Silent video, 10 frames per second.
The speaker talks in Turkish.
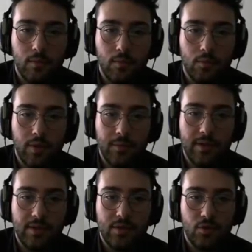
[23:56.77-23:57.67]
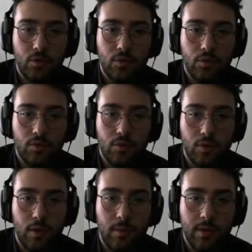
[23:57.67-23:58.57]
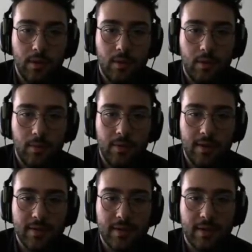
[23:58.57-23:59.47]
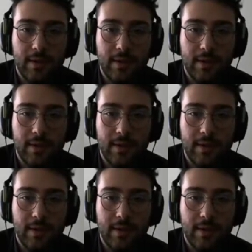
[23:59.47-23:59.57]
Buradan bir geçiş yok. Ama abilerimiz var.